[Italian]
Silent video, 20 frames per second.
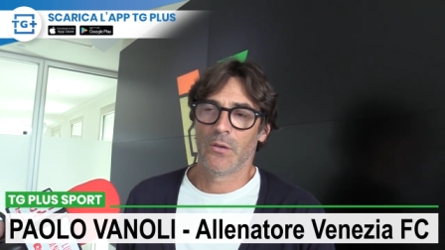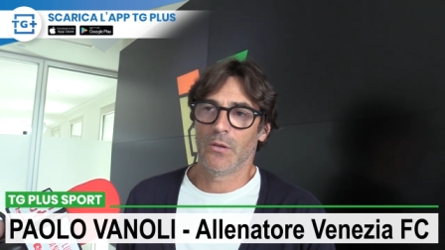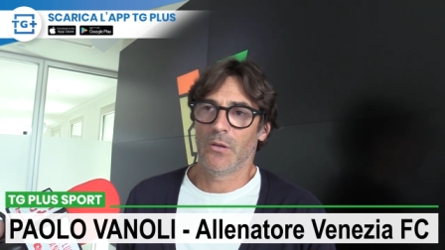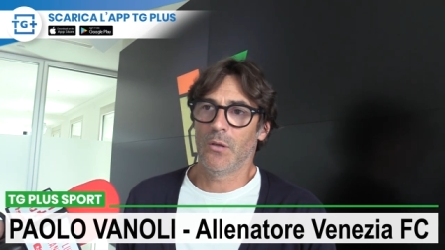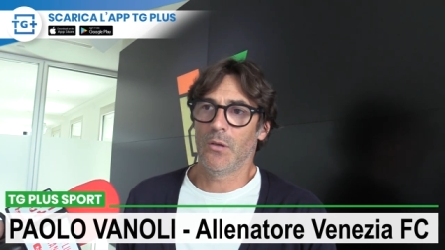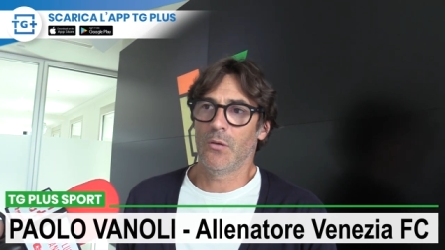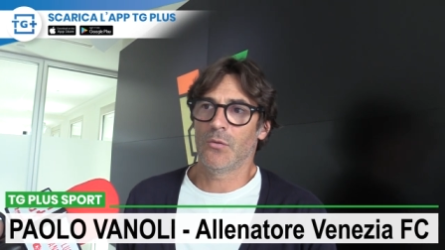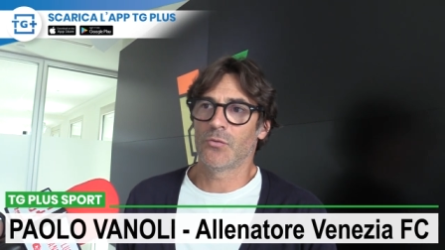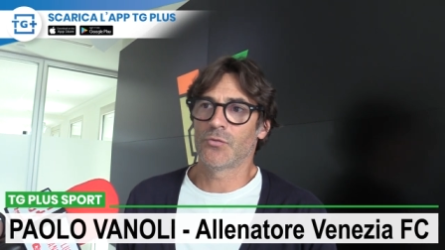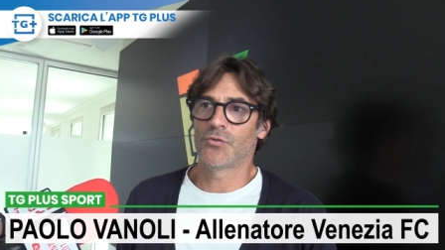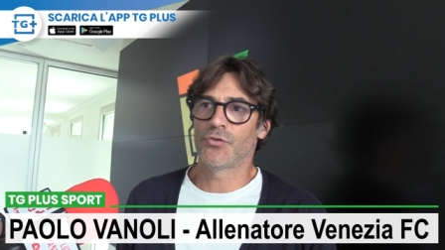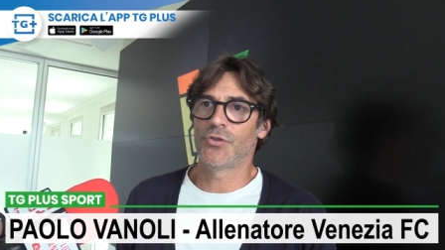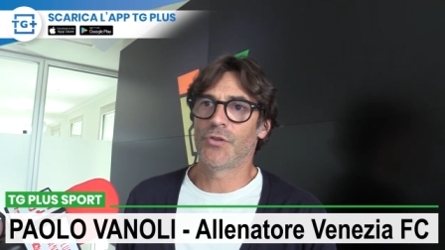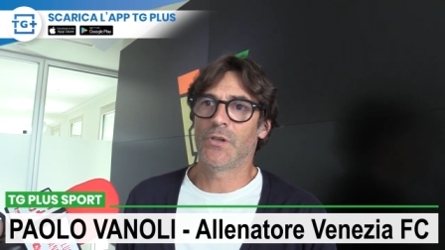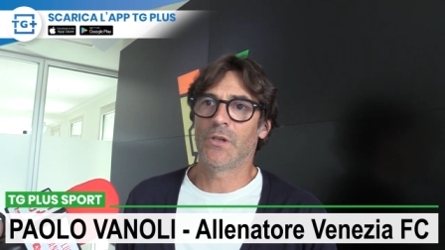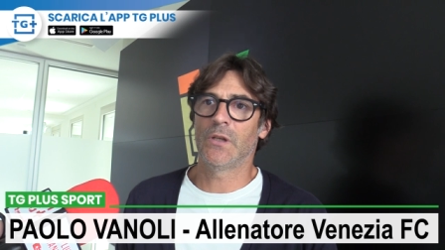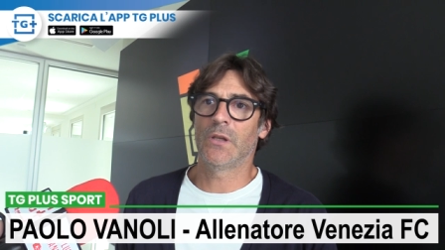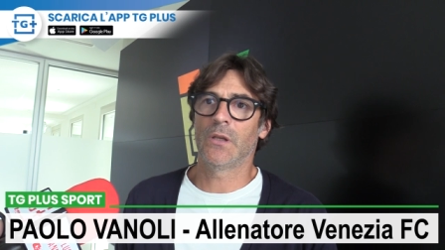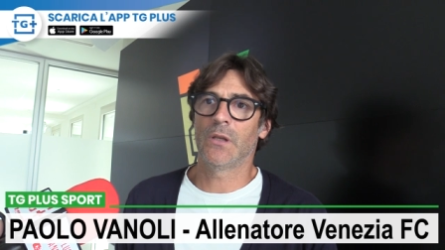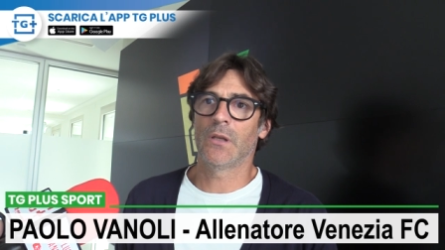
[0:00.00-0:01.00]
e
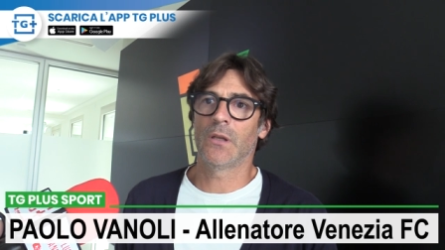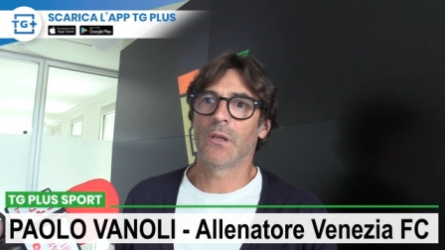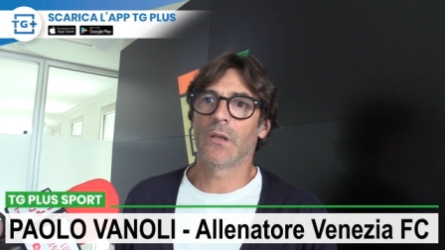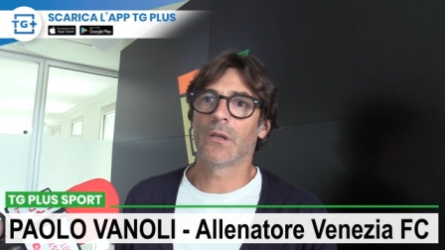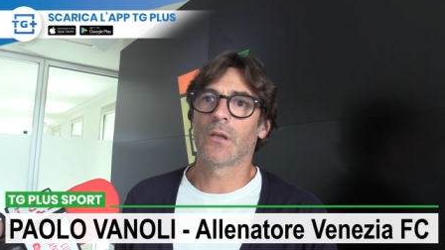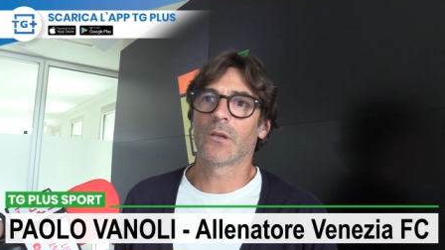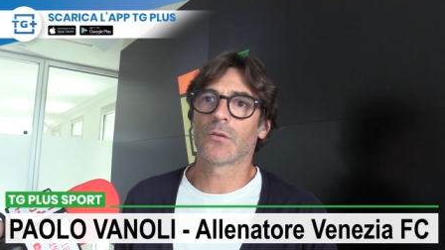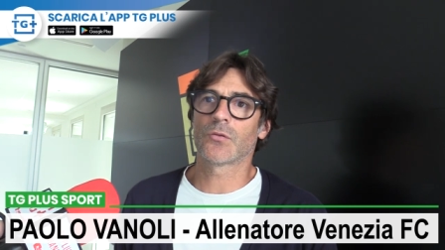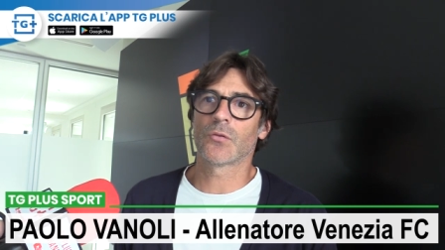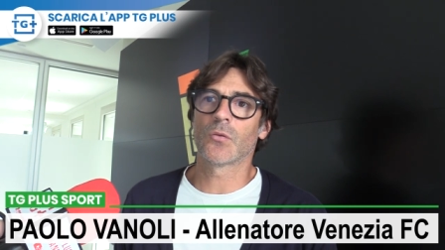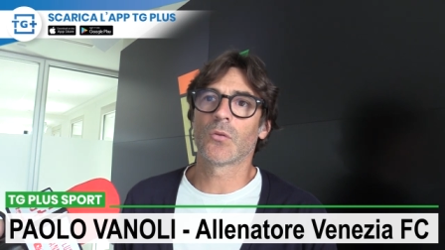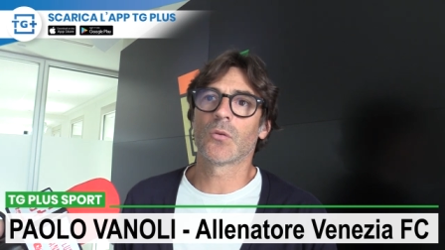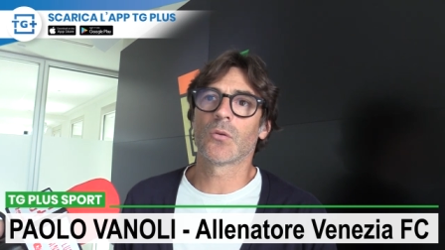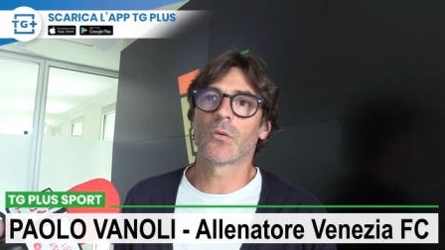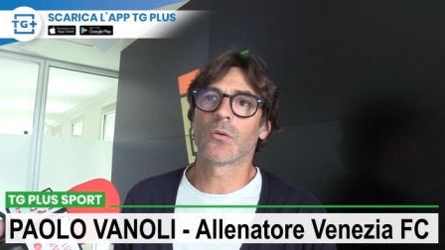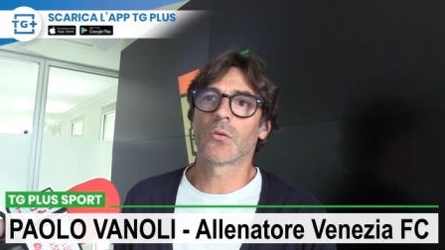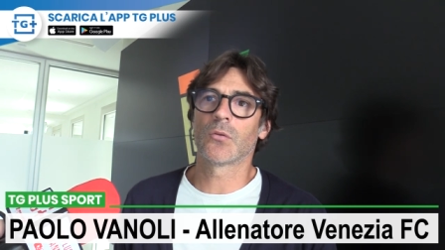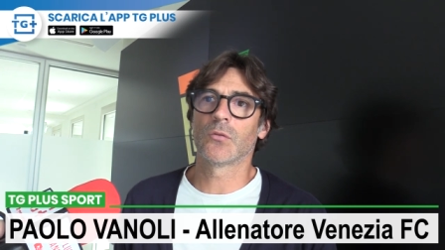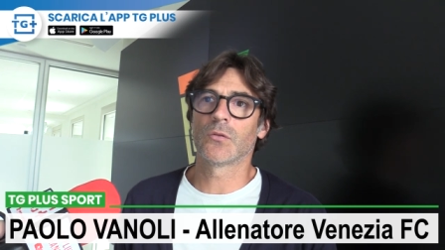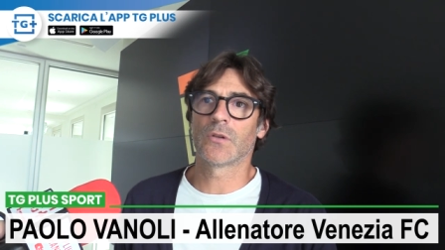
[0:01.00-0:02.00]
oggi
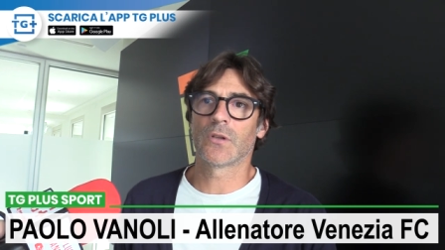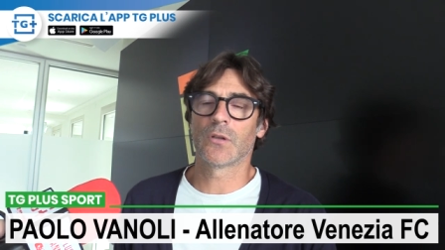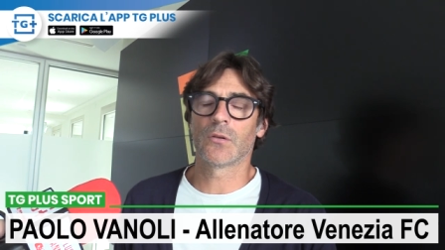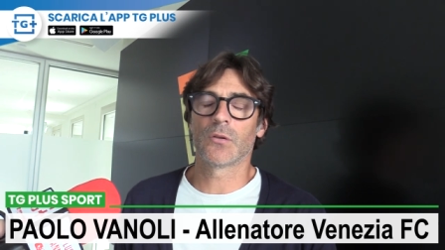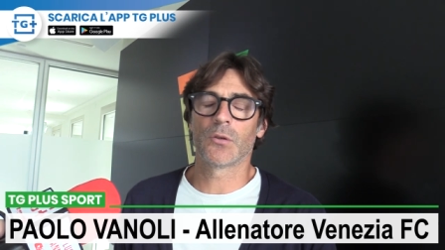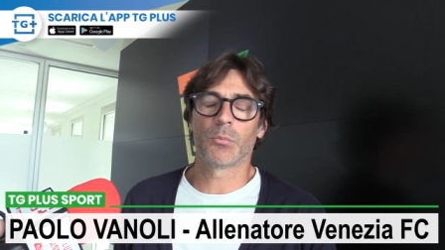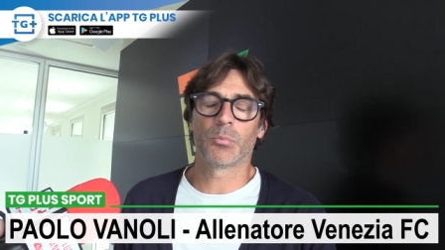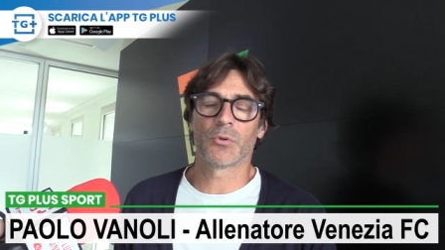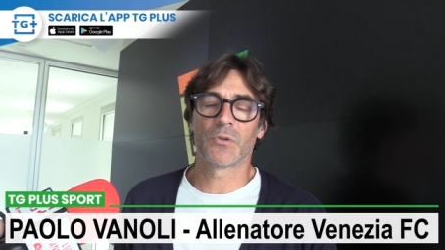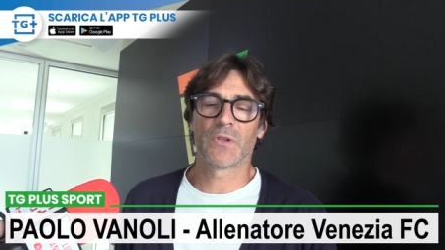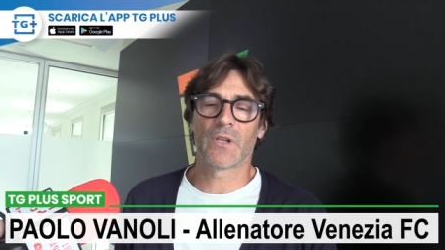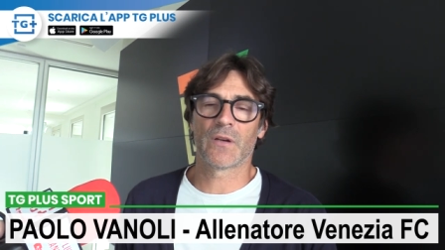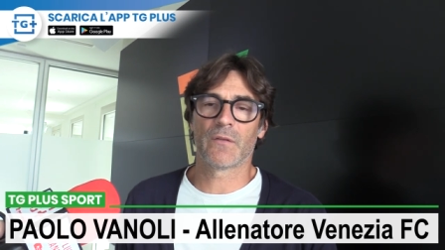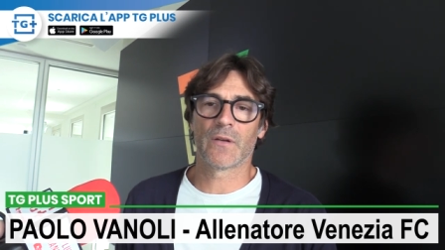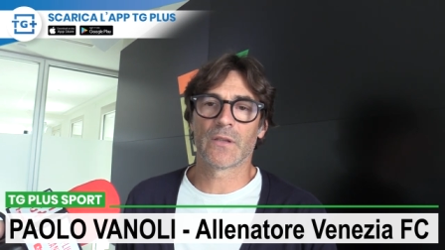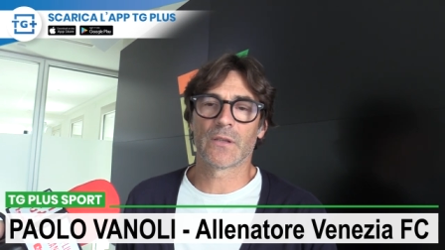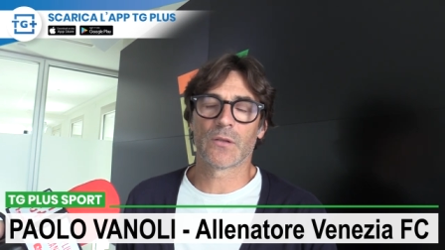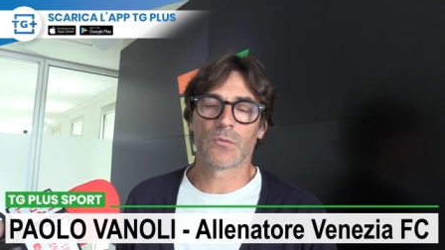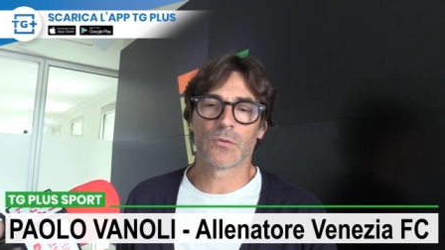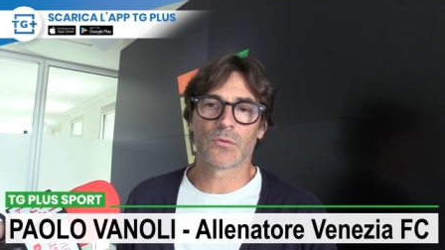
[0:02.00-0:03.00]
sono contento di portare
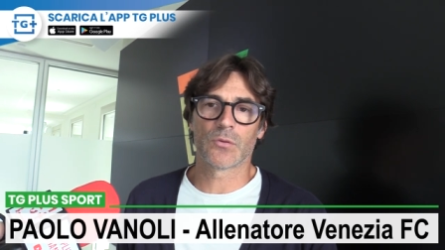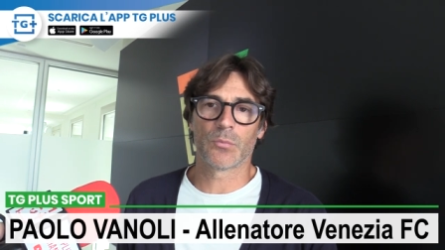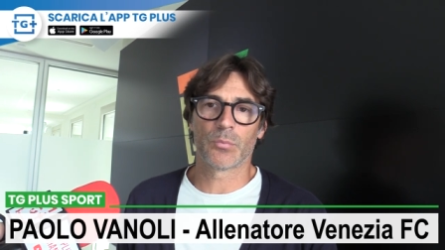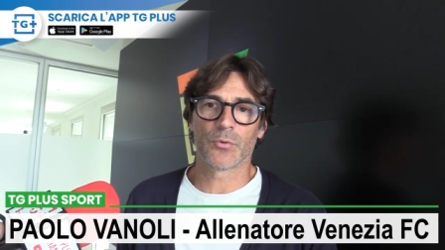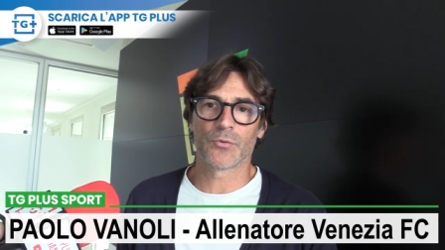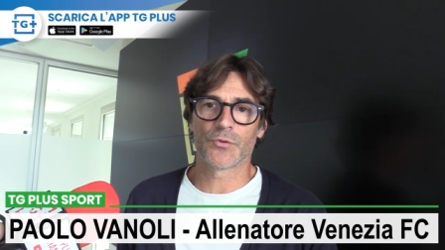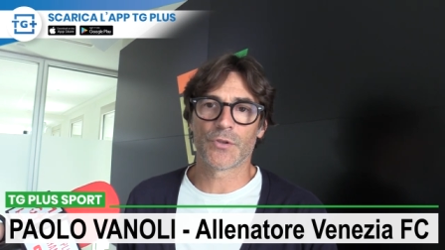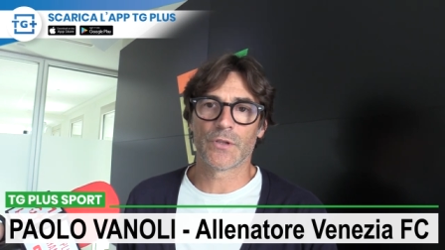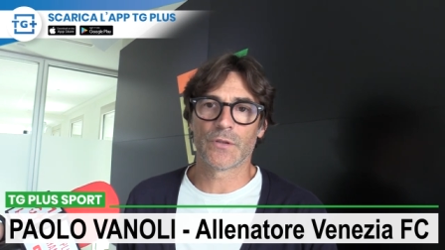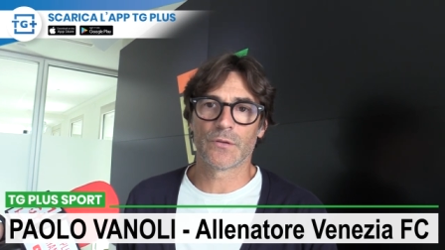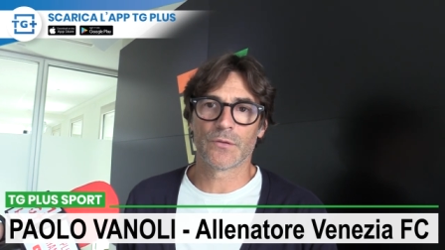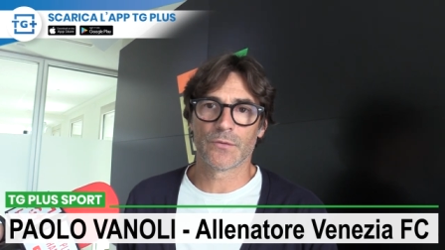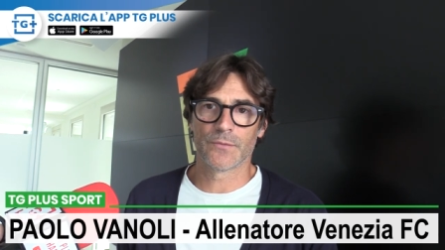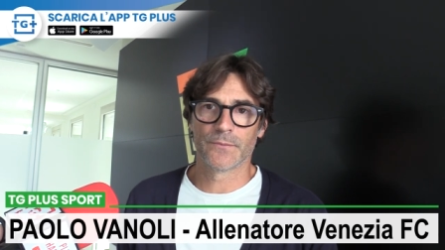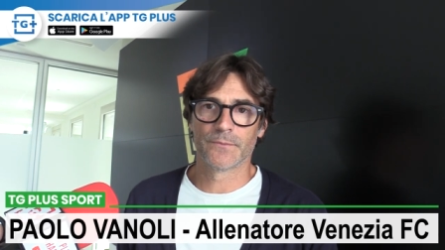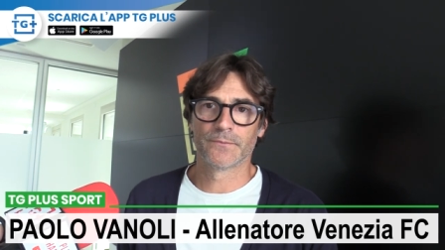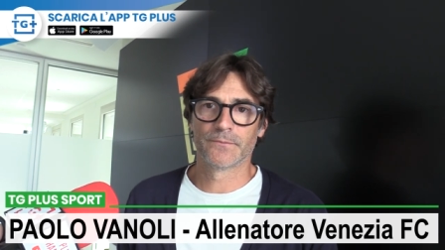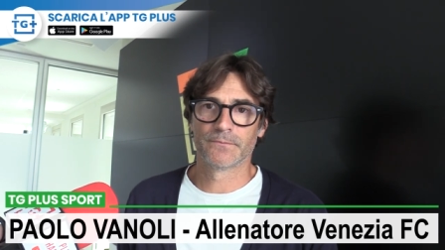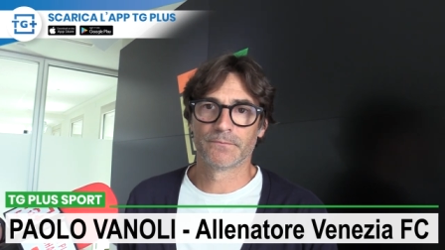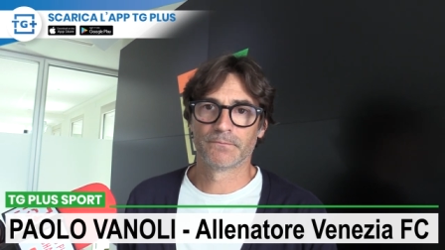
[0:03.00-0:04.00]
avanti questo
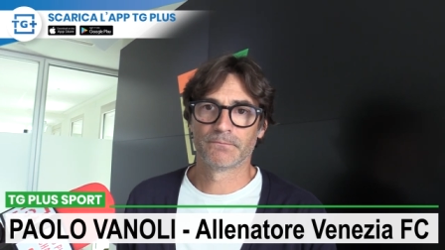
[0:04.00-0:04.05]
progetto.